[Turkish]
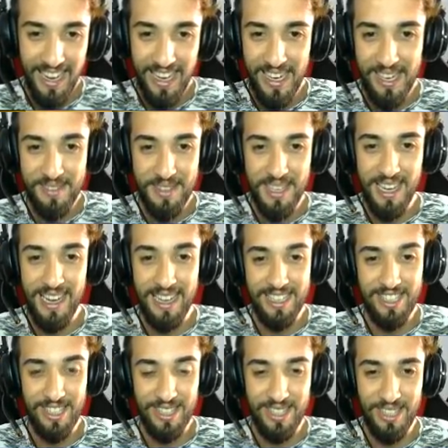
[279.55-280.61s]
Abi ya
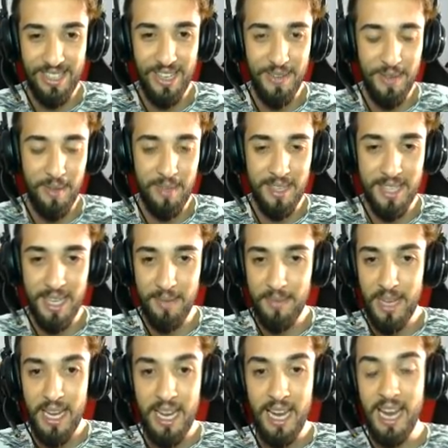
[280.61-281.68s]
çıldırıyorum yemin ederim.
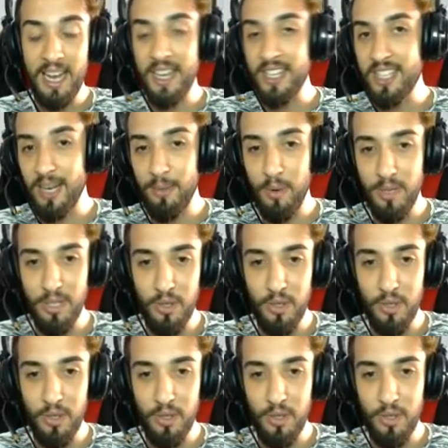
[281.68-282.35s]
Arkadaşlar bu arada